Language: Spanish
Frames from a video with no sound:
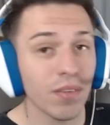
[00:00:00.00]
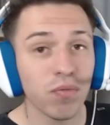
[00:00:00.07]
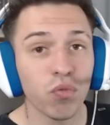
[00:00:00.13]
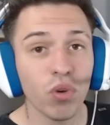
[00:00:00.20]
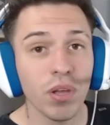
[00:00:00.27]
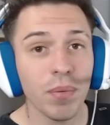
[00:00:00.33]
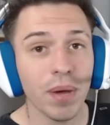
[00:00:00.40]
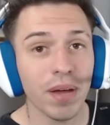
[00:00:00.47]

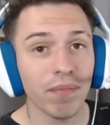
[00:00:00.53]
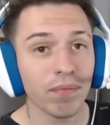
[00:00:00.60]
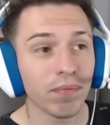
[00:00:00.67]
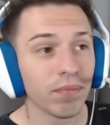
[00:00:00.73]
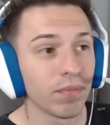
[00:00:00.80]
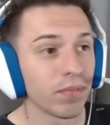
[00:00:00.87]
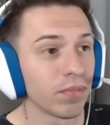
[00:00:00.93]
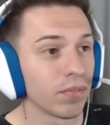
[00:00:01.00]
fue Iván.
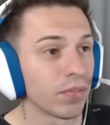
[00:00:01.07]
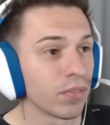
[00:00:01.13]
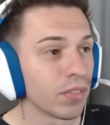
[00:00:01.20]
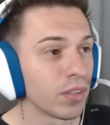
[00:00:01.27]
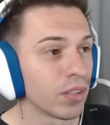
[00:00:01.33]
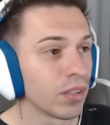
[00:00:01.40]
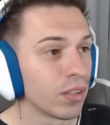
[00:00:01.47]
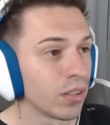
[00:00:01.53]

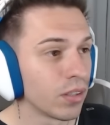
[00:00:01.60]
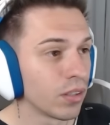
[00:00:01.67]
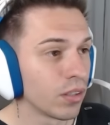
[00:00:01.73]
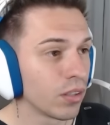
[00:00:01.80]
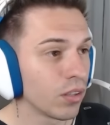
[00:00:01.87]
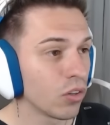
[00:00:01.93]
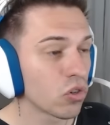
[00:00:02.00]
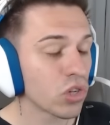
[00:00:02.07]

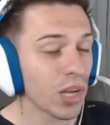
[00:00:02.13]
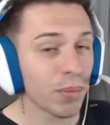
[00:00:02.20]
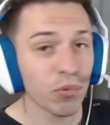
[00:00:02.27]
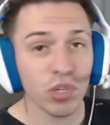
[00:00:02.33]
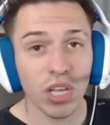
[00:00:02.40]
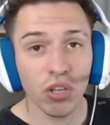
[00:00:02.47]
No sabemos a